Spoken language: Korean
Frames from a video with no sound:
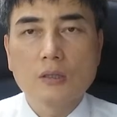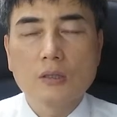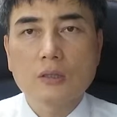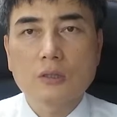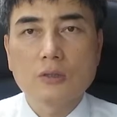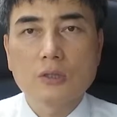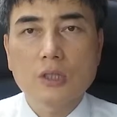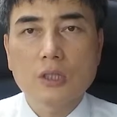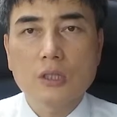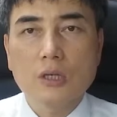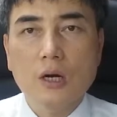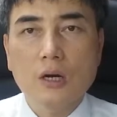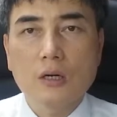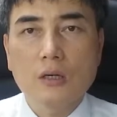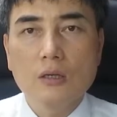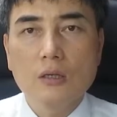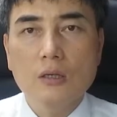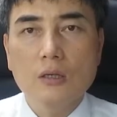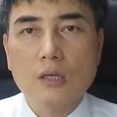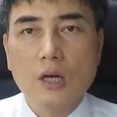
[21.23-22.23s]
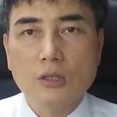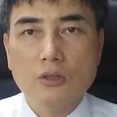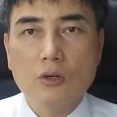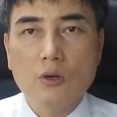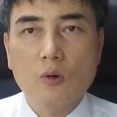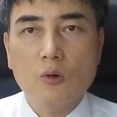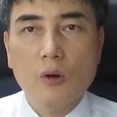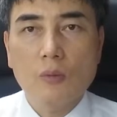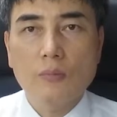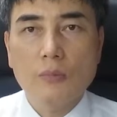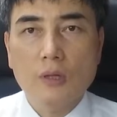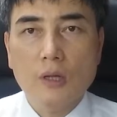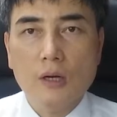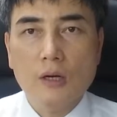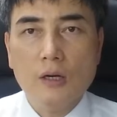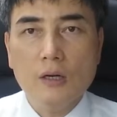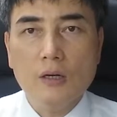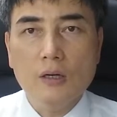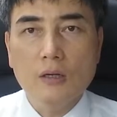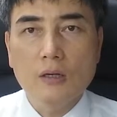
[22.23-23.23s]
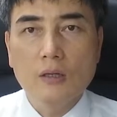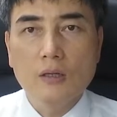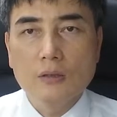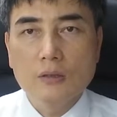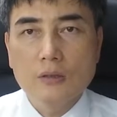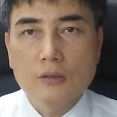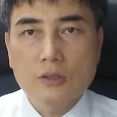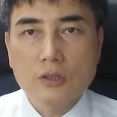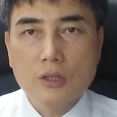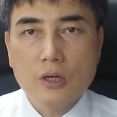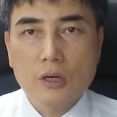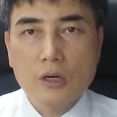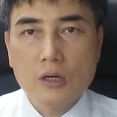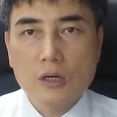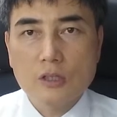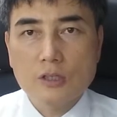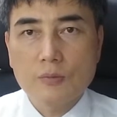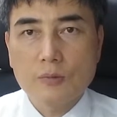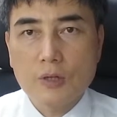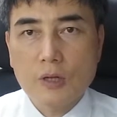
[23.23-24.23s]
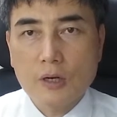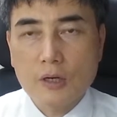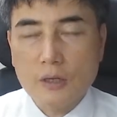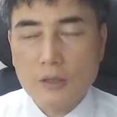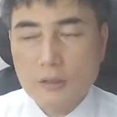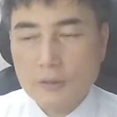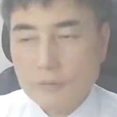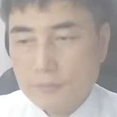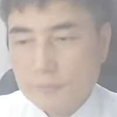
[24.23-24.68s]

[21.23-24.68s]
그런 시간을 가지려고 합니다. 시작하겠습니다.